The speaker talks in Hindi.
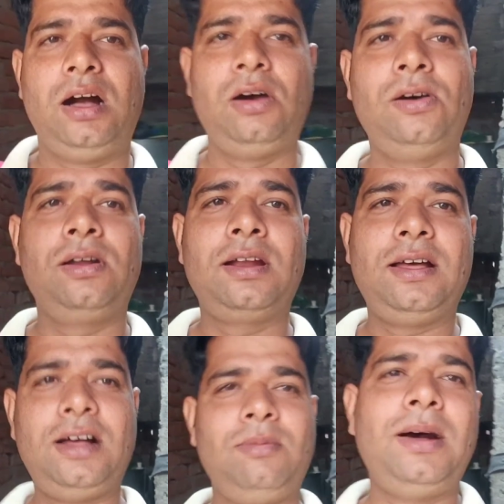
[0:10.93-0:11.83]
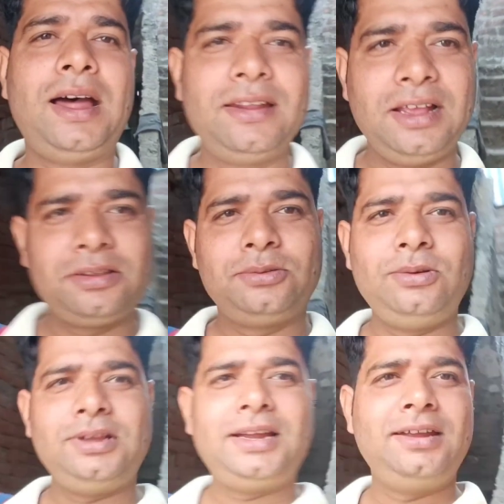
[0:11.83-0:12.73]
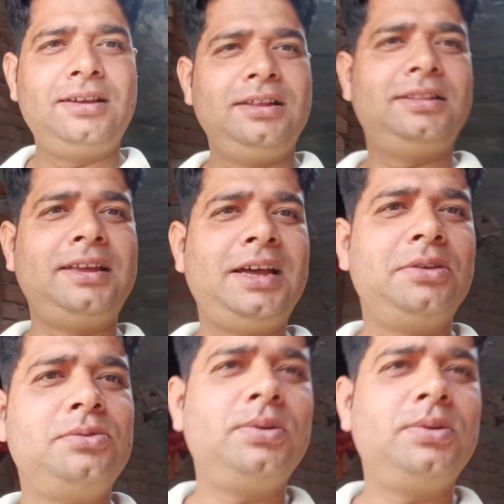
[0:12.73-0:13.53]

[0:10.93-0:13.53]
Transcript: हैं और अब आर्या स्कूल जाने के लिए तैयार हो